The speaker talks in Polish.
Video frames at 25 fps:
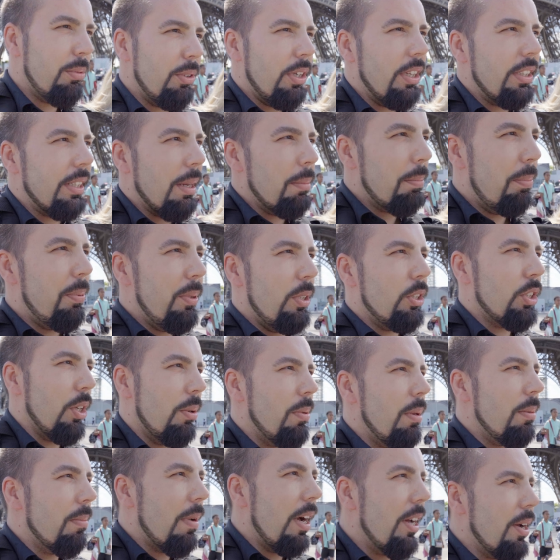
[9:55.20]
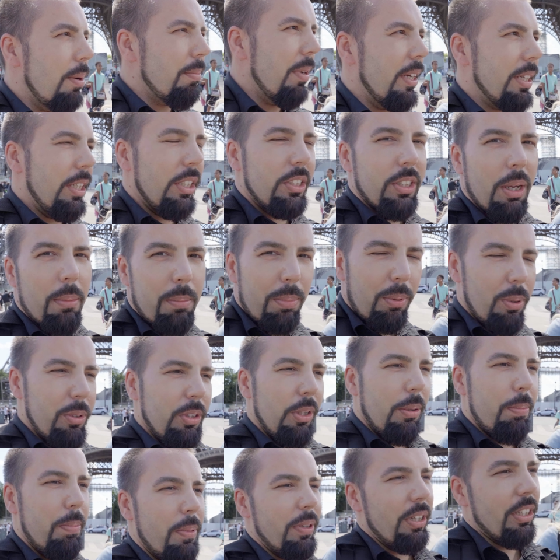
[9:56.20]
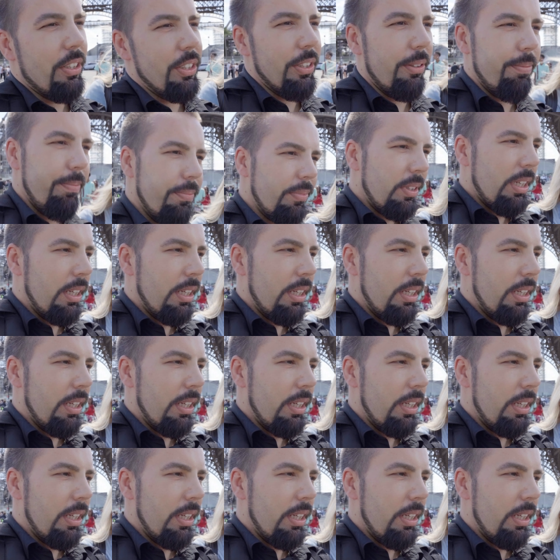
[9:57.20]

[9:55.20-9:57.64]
które tam piszą i mają jakieś tam buldupy, no to